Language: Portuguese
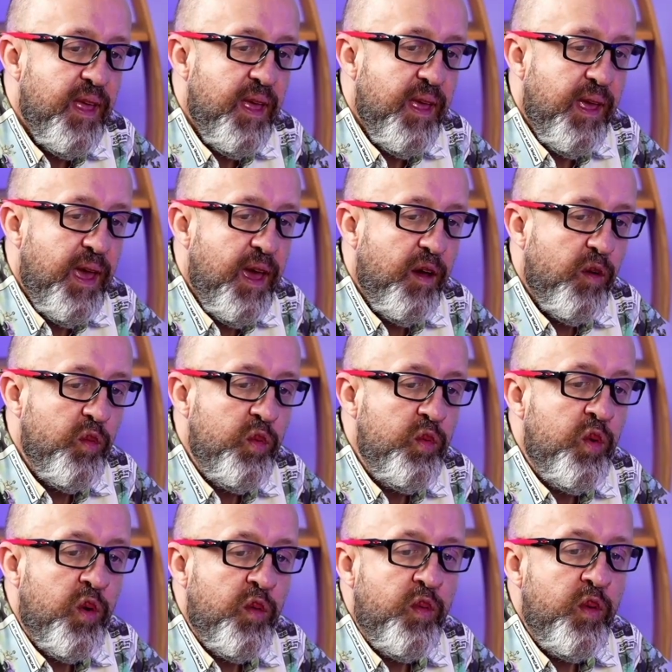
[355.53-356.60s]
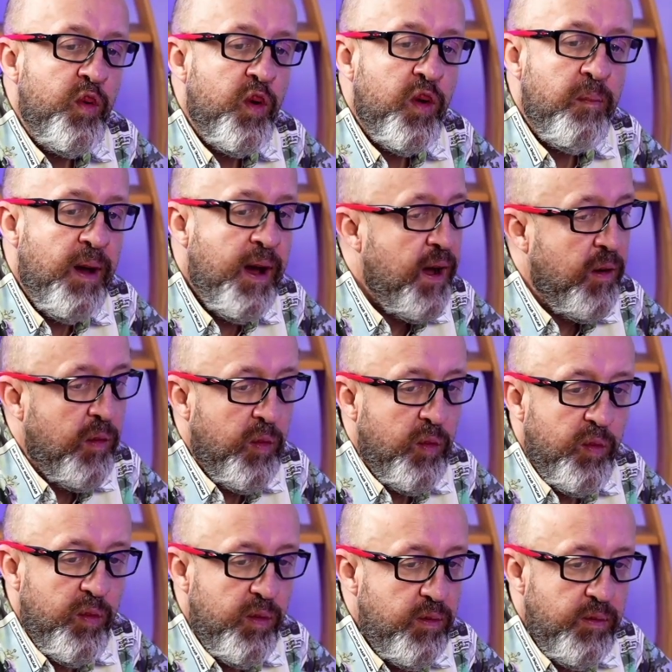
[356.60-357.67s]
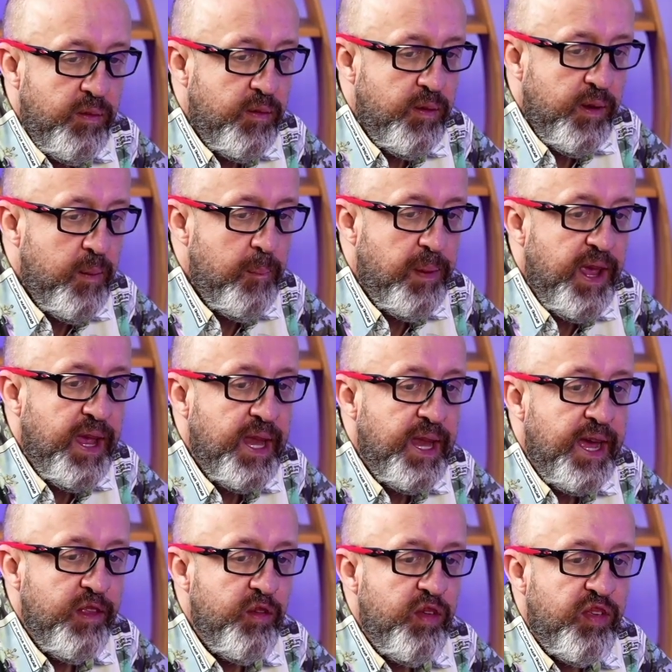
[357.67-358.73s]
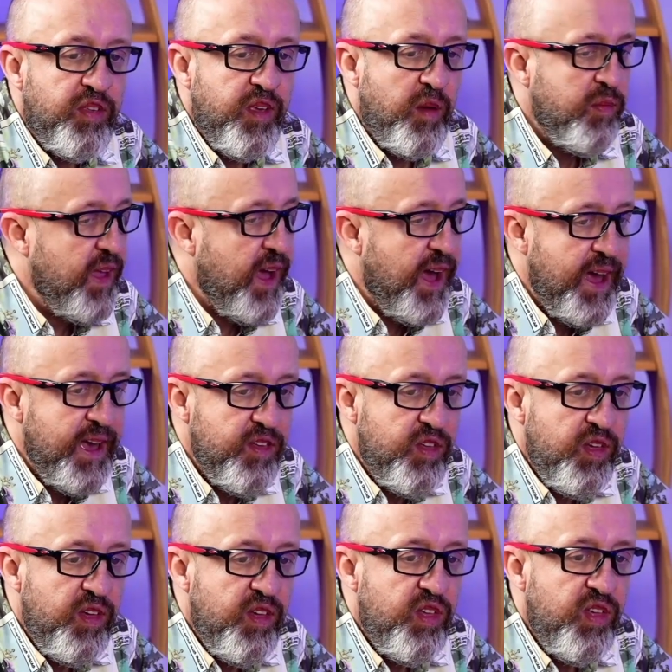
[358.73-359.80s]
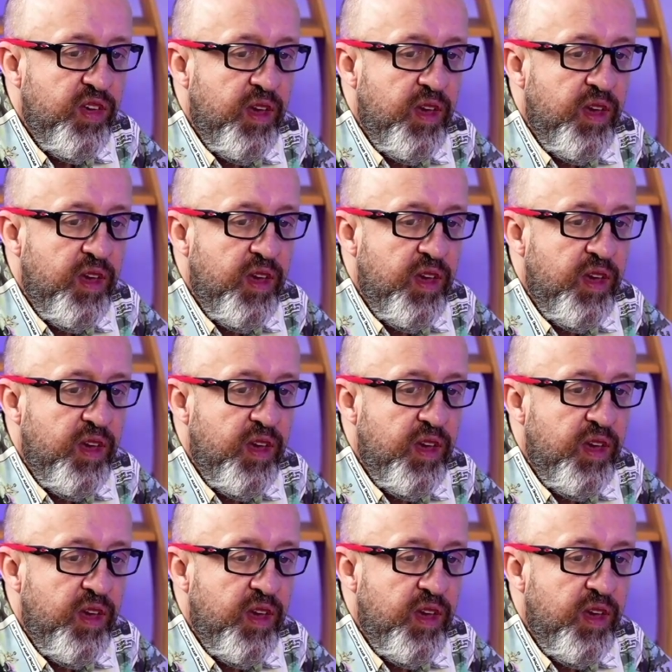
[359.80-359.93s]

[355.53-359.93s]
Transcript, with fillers: é um novo normal impregnado de saudade, de